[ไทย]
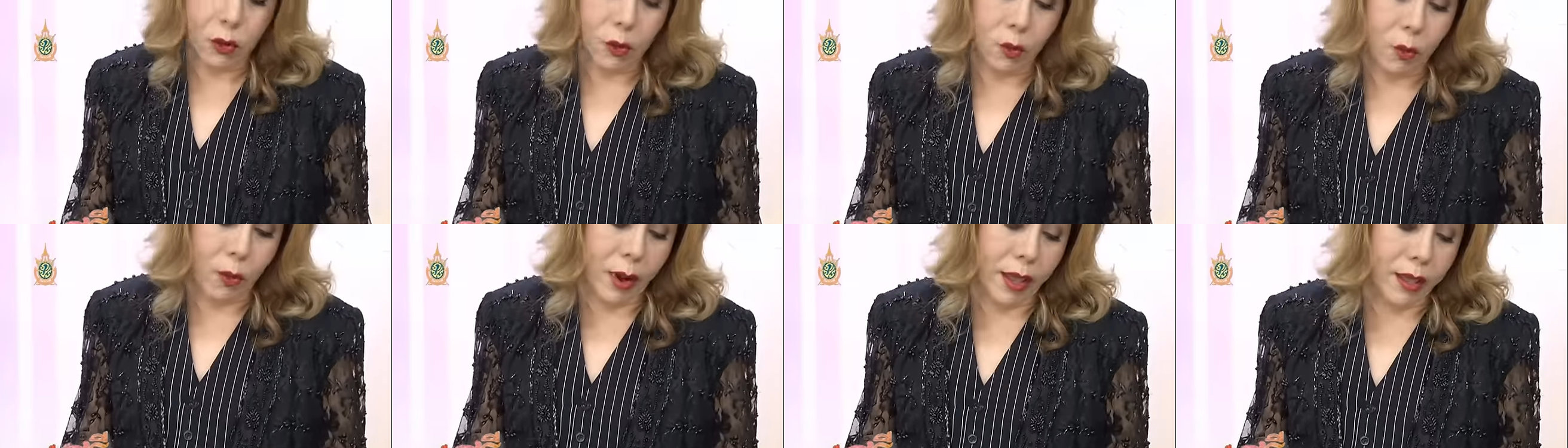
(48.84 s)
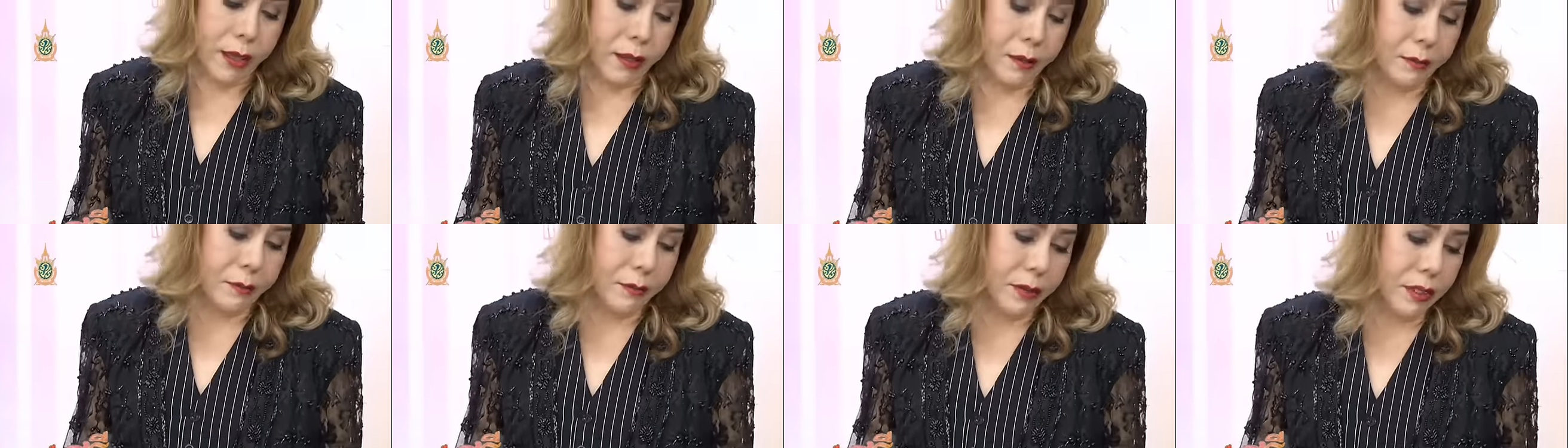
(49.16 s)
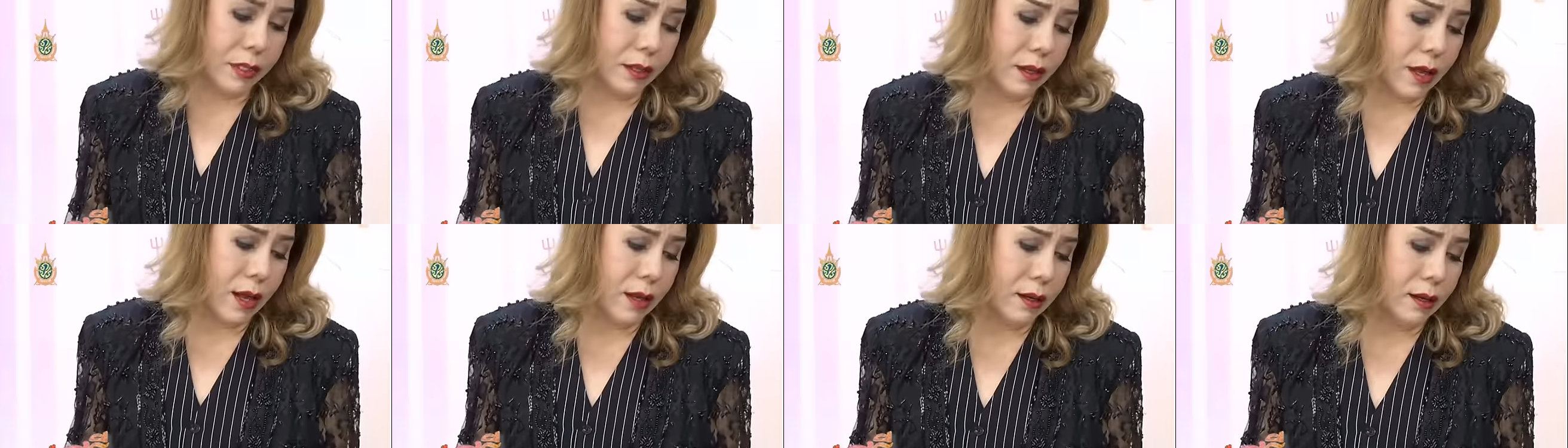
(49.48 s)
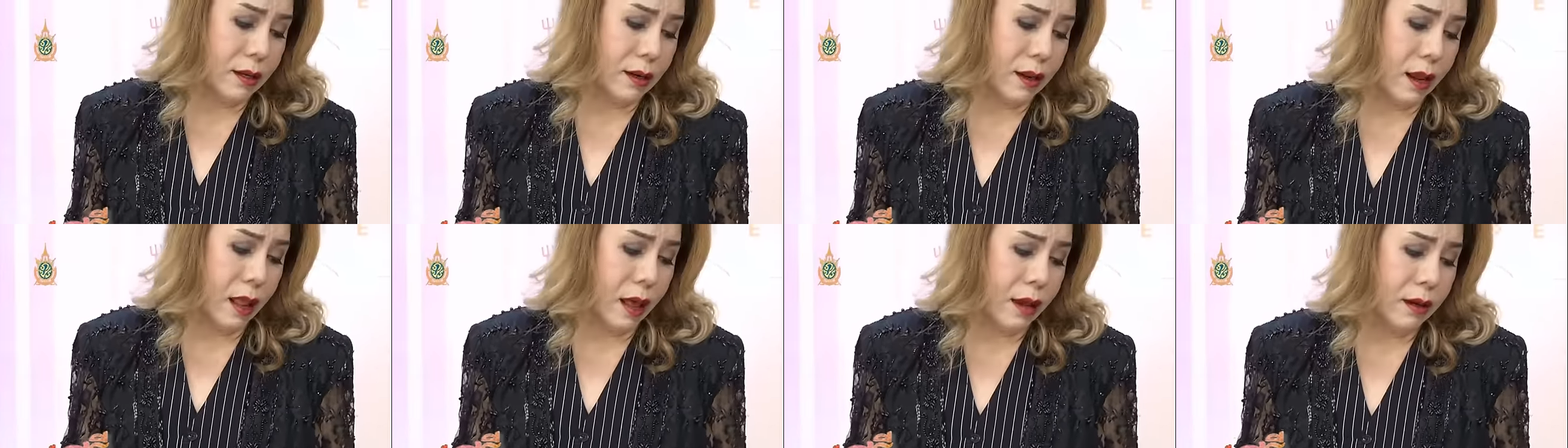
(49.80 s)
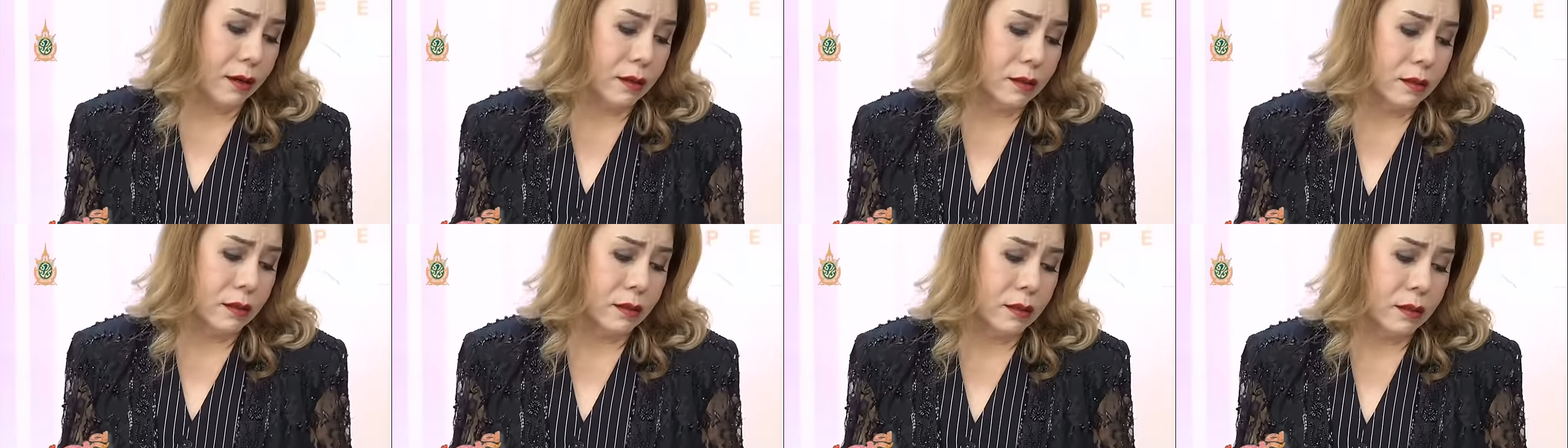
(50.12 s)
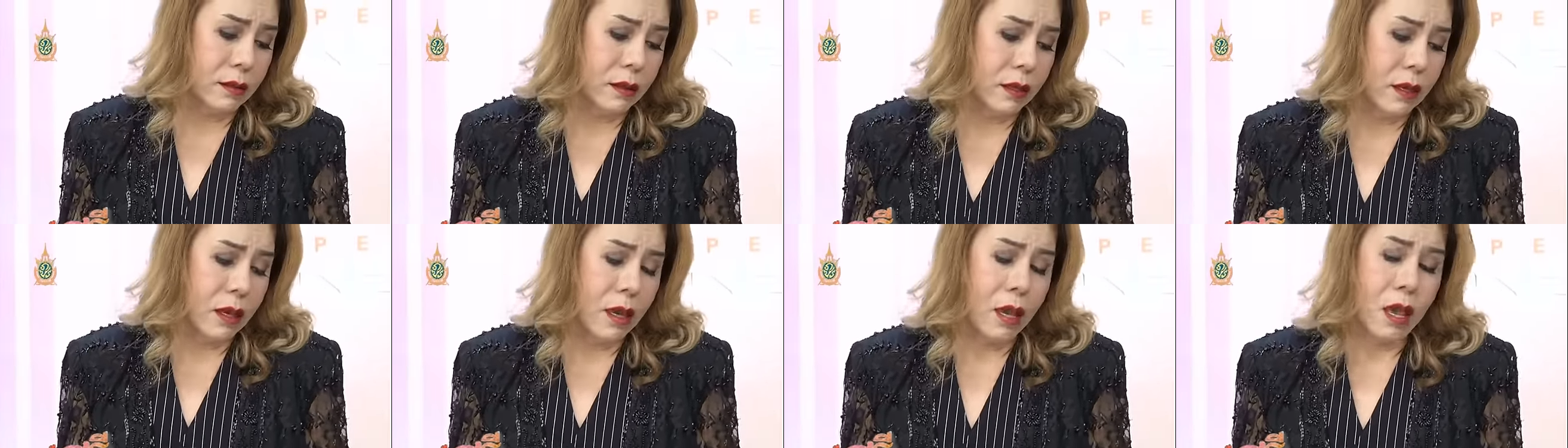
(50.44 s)
ไว้เบื้องหลัง
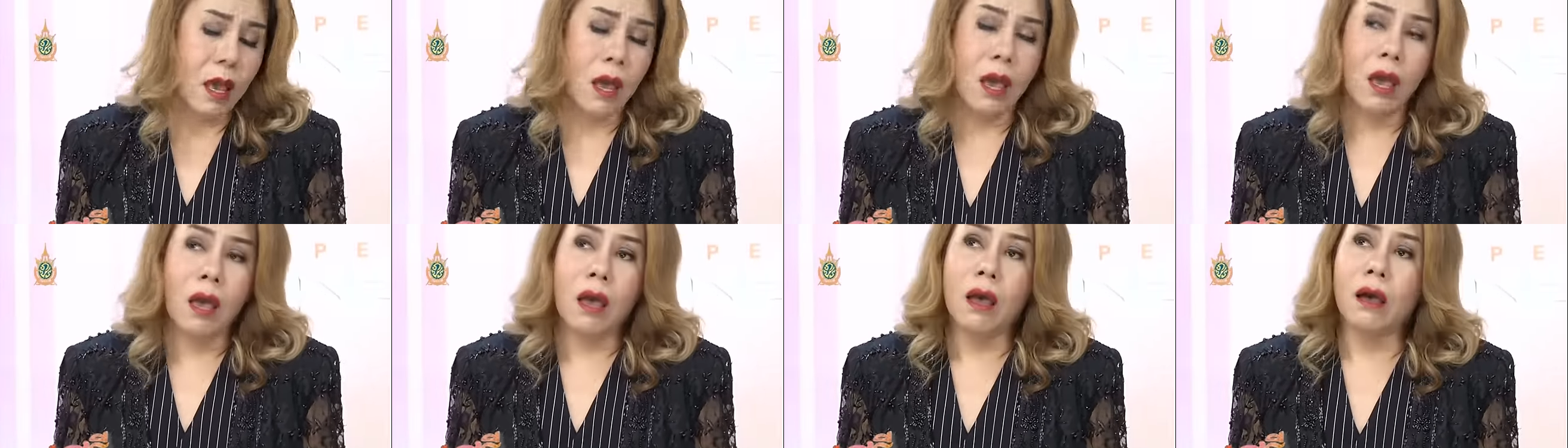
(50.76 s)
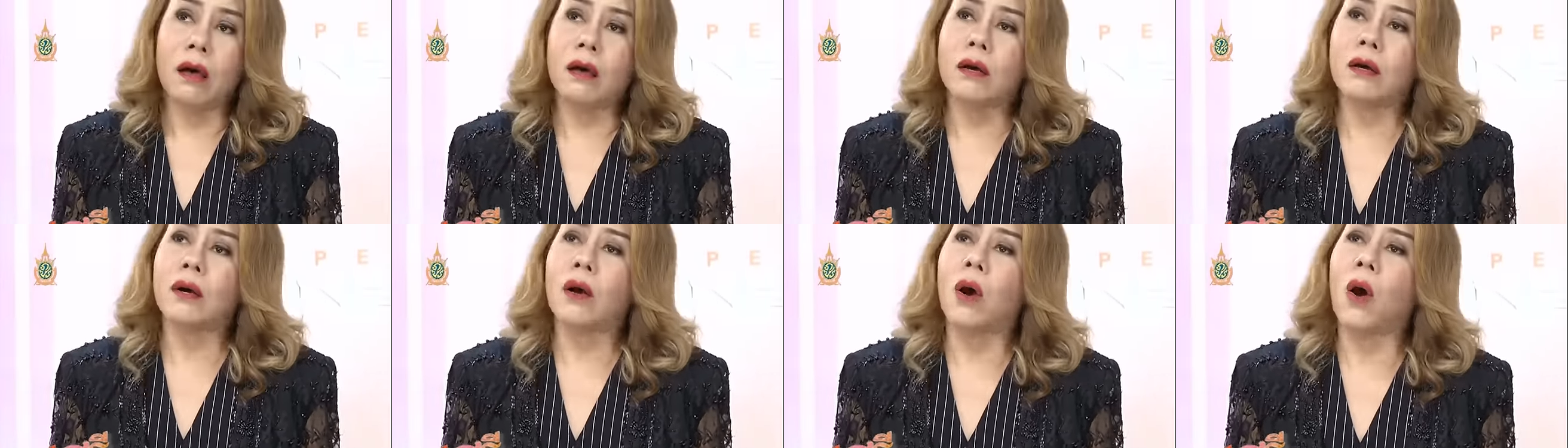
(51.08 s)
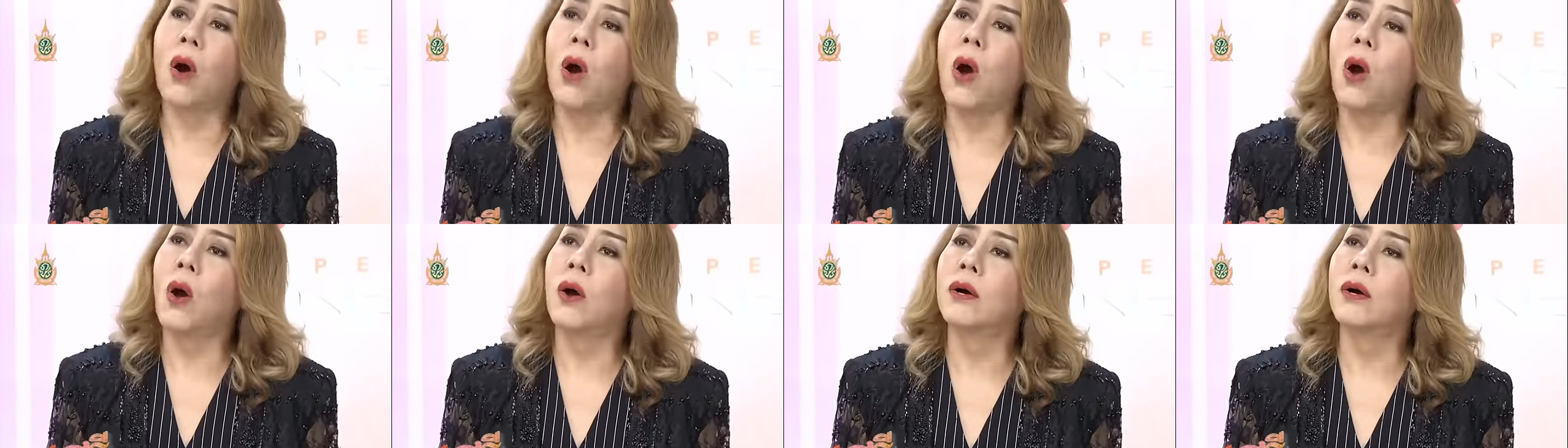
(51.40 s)
ขอ